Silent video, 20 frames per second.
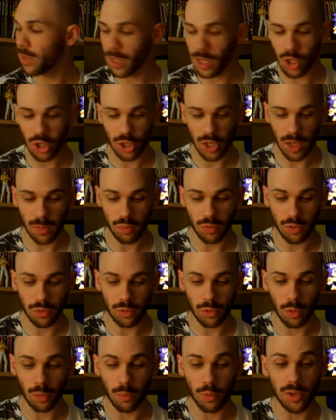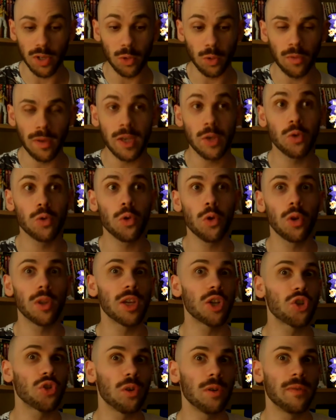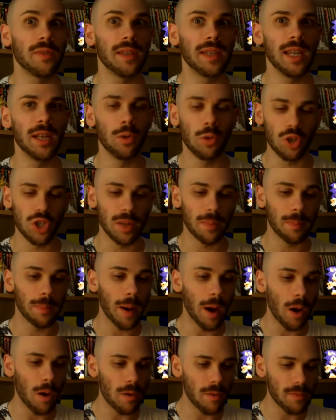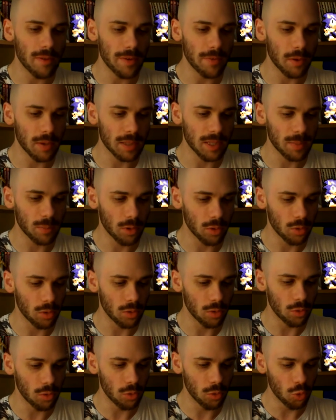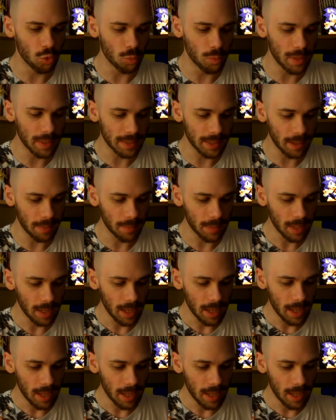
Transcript: envie de les jeter puisqu'on peut les trouver que en achetant le vinyle, donc j'ai pas envie forcément de, de, louper ça.